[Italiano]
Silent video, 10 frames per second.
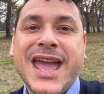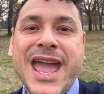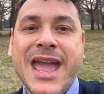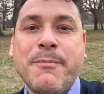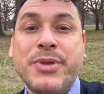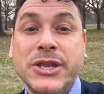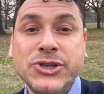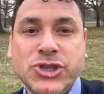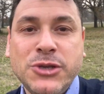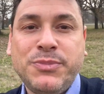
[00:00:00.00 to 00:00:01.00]
è
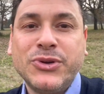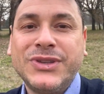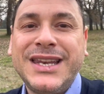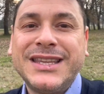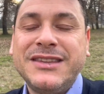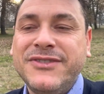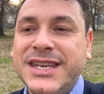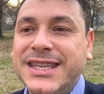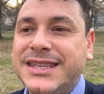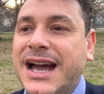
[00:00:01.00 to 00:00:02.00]
principio della
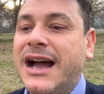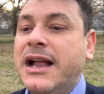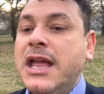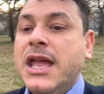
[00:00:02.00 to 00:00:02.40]
divinità, verità